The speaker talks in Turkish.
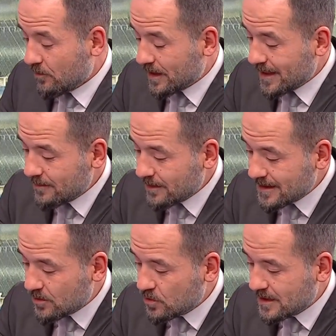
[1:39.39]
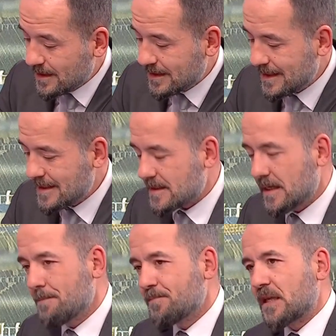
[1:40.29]
Fenerbahçe özelinde
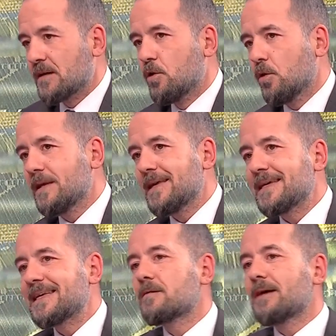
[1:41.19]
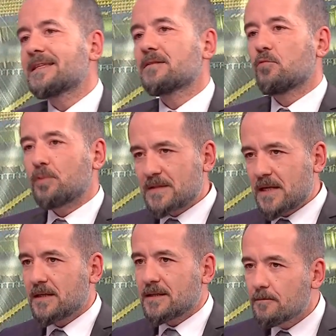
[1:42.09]
ise Löv'le ilgili belki bu
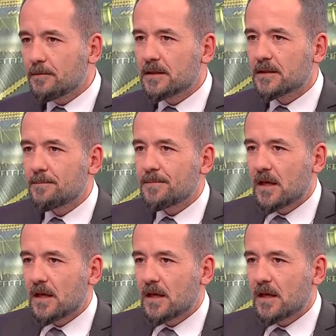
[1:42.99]
pazarlık yapıldı